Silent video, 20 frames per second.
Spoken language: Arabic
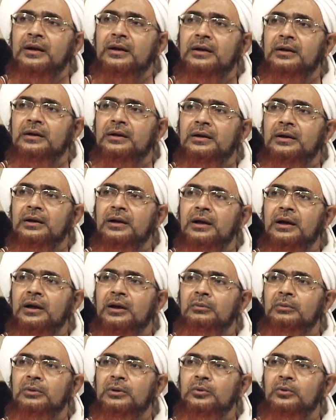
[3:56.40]
آه،
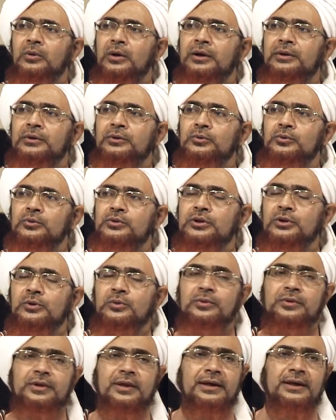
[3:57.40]
حاولوا أن
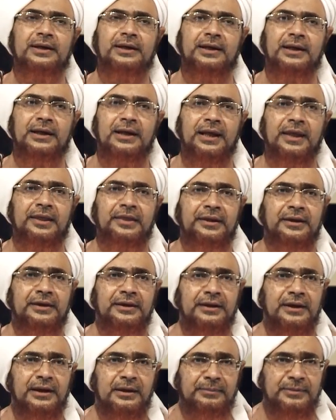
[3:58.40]
يوصلوا ذلك الأثر
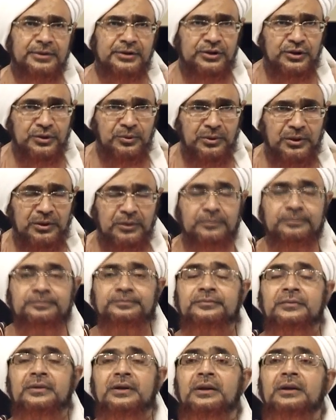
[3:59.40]
إلى من سواهم
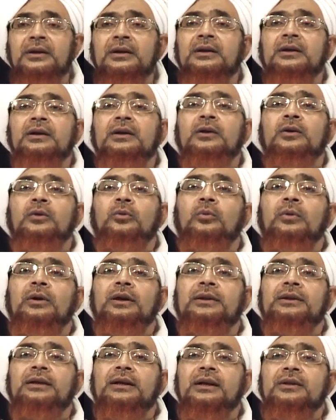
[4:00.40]

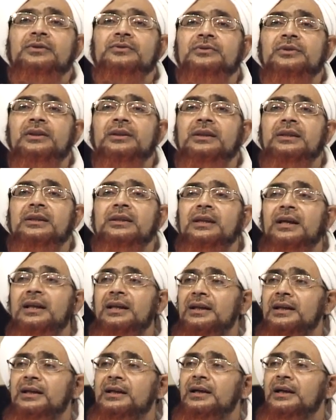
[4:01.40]
ويتقصد
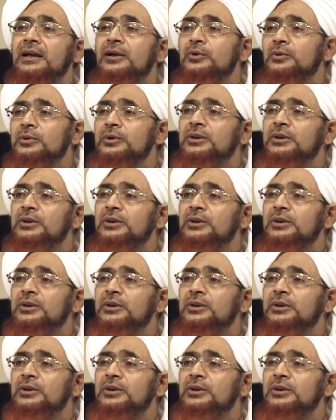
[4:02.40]
ذلك أهل